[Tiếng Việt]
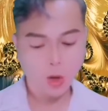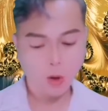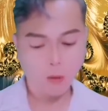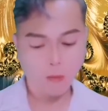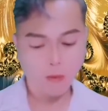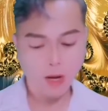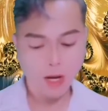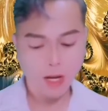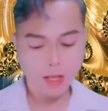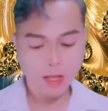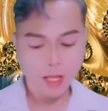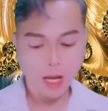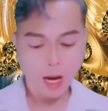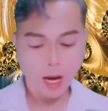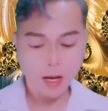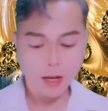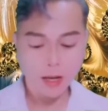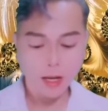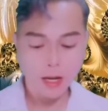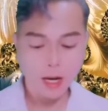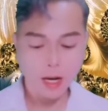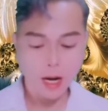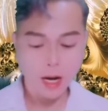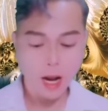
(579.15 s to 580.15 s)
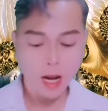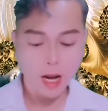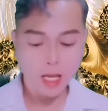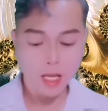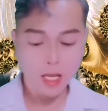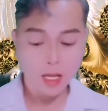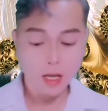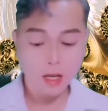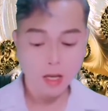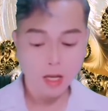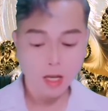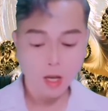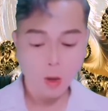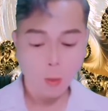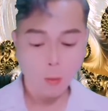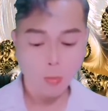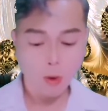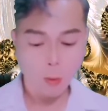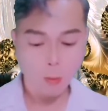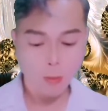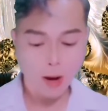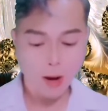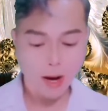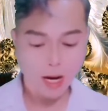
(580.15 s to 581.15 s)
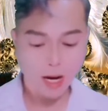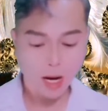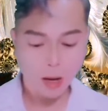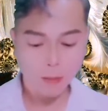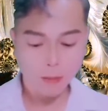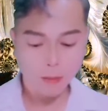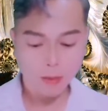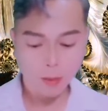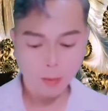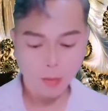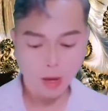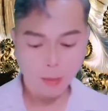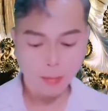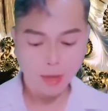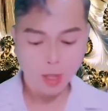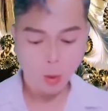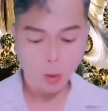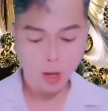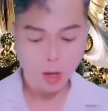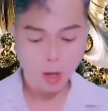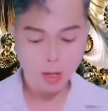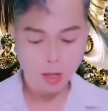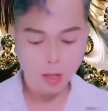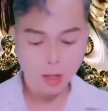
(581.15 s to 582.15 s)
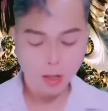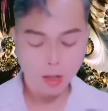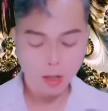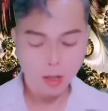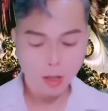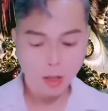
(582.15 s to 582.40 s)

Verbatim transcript: tốt hơn rất nhiều. Vì vậy hắn ta cười nói: